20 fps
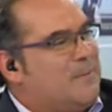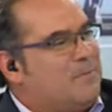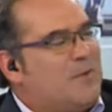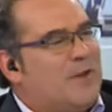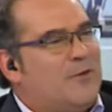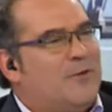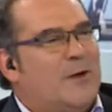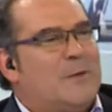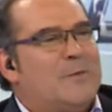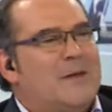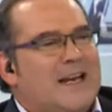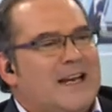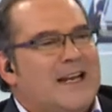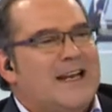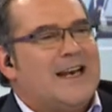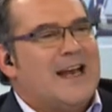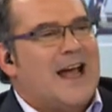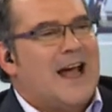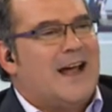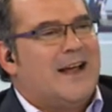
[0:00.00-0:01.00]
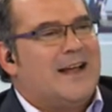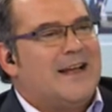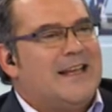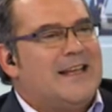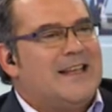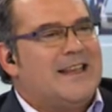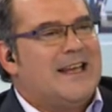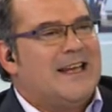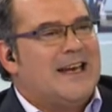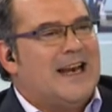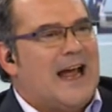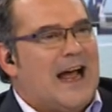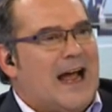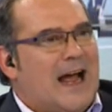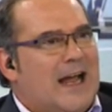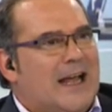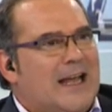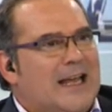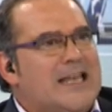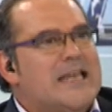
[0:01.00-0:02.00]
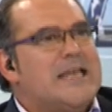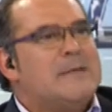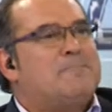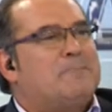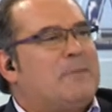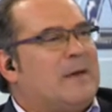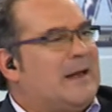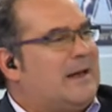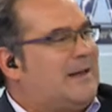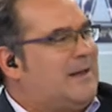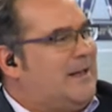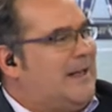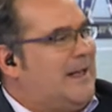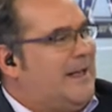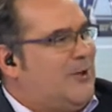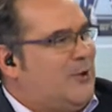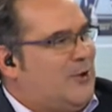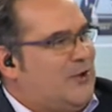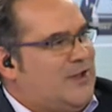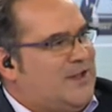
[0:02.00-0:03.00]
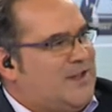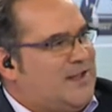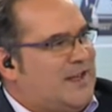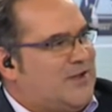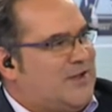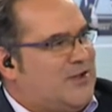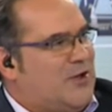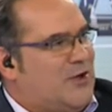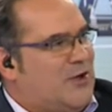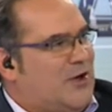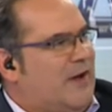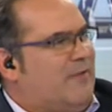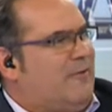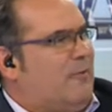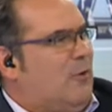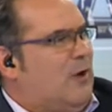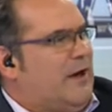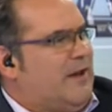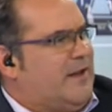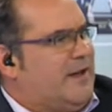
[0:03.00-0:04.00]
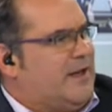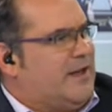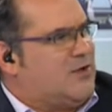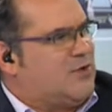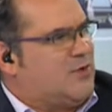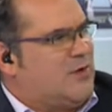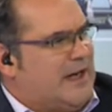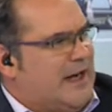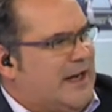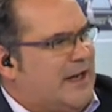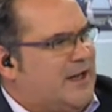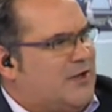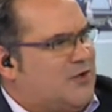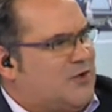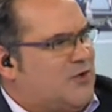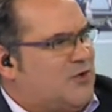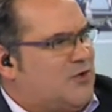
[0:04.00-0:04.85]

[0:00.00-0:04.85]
femenina y de la hipererotización. Qué fuerte que suena ah. eso.